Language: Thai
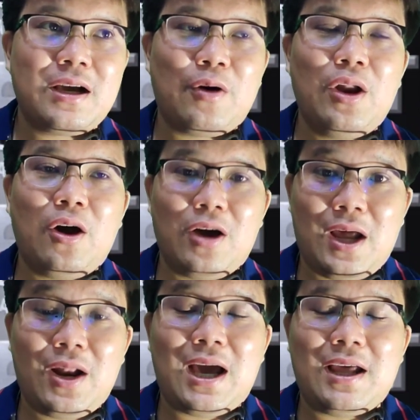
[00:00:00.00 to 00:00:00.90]
เขารอ
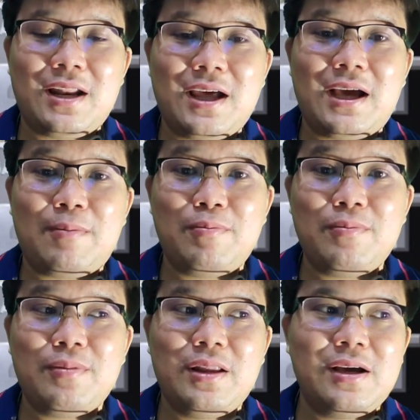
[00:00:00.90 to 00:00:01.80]
แล้วล่ะนะครับ
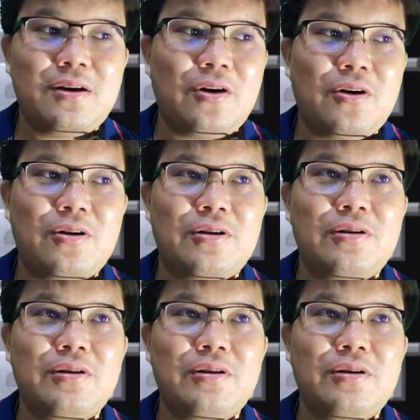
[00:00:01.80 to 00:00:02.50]
เรื่องของ